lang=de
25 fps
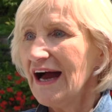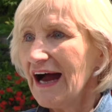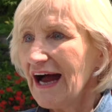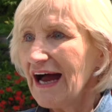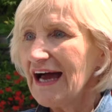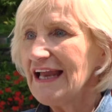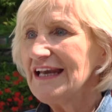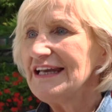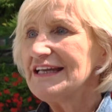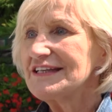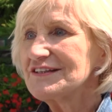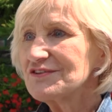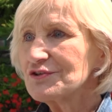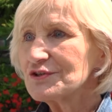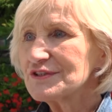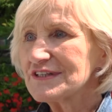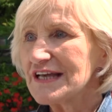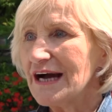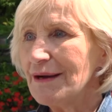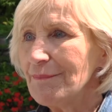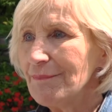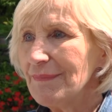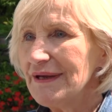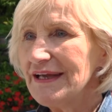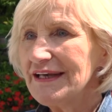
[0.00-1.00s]
alle
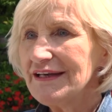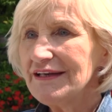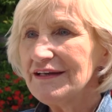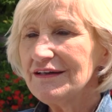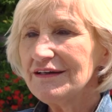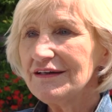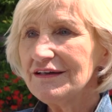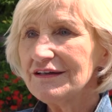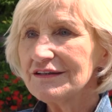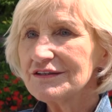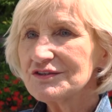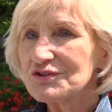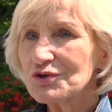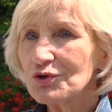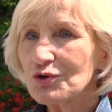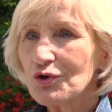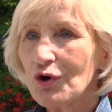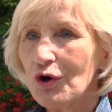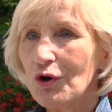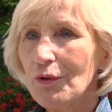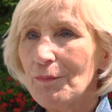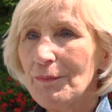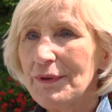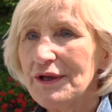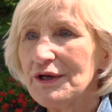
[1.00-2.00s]

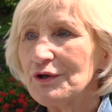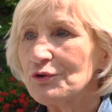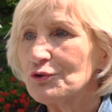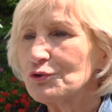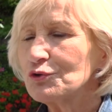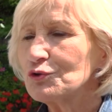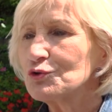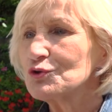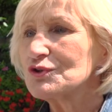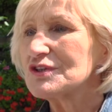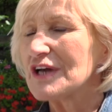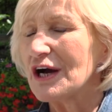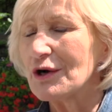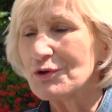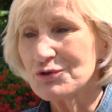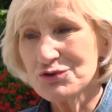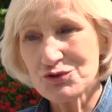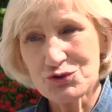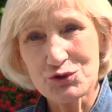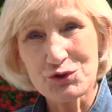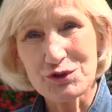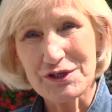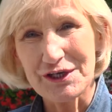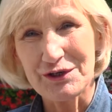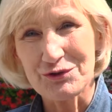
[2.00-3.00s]
zusammenzukommen äh, und uns
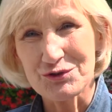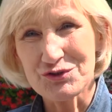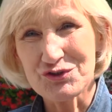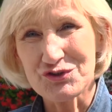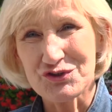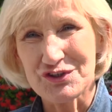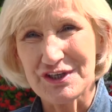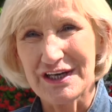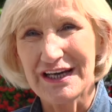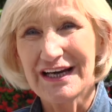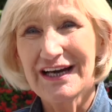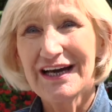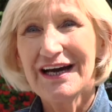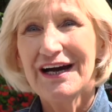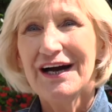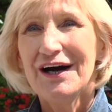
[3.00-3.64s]
auszutauschen.